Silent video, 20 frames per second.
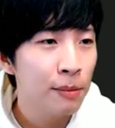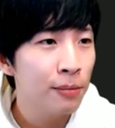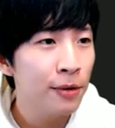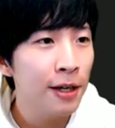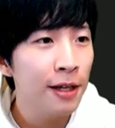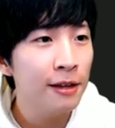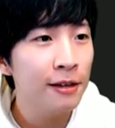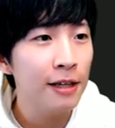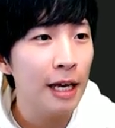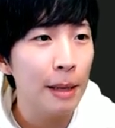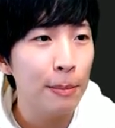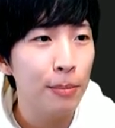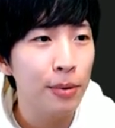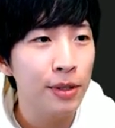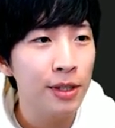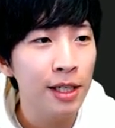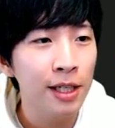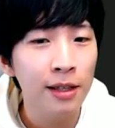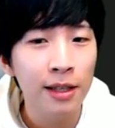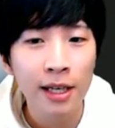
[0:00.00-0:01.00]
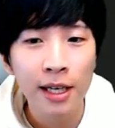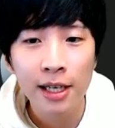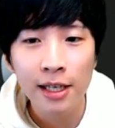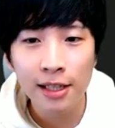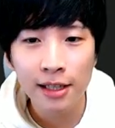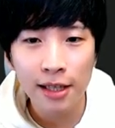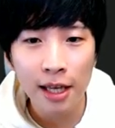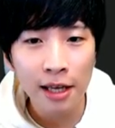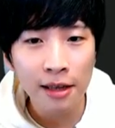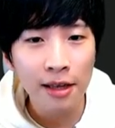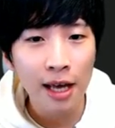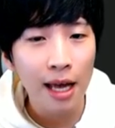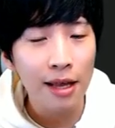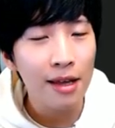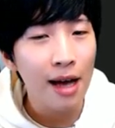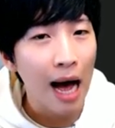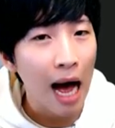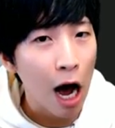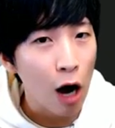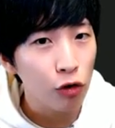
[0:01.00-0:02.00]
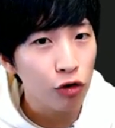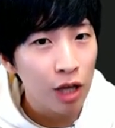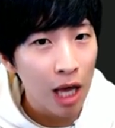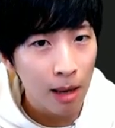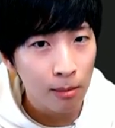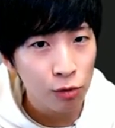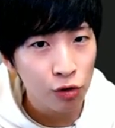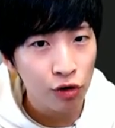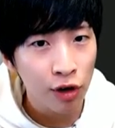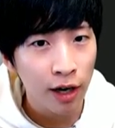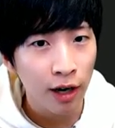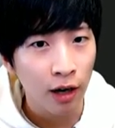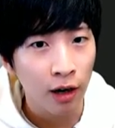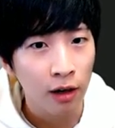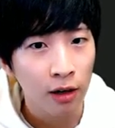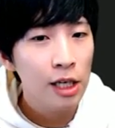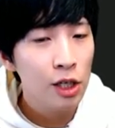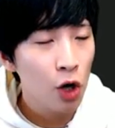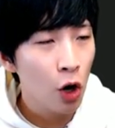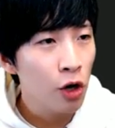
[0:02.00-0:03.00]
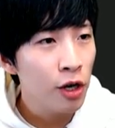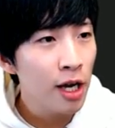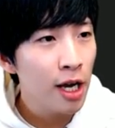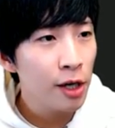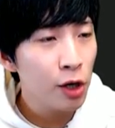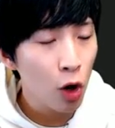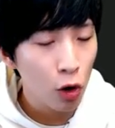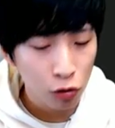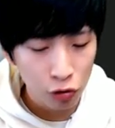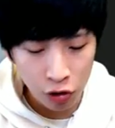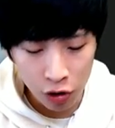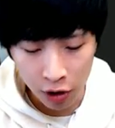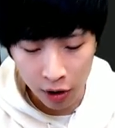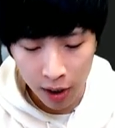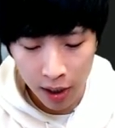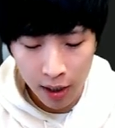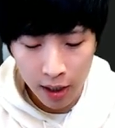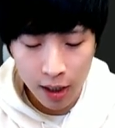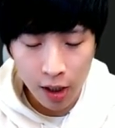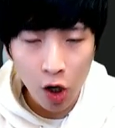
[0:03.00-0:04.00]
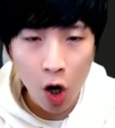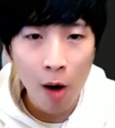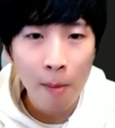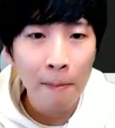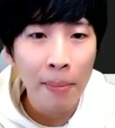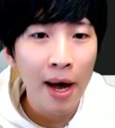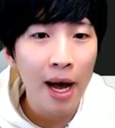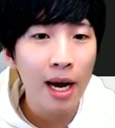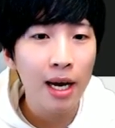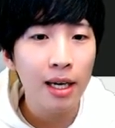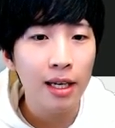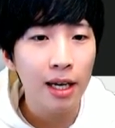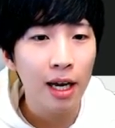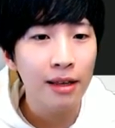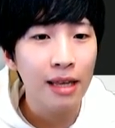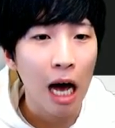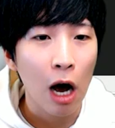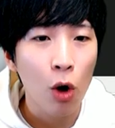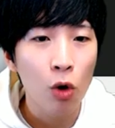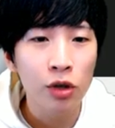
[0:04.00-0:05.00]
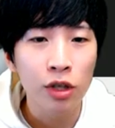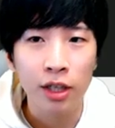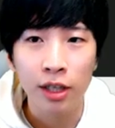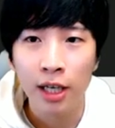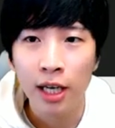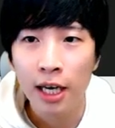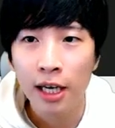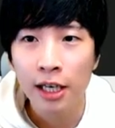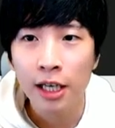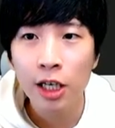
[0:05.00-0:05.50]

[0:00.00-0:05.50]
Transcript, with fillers: printf는 스탠다드 아웃 함수예요 저희의 경우는 이 컴파일이에 나오는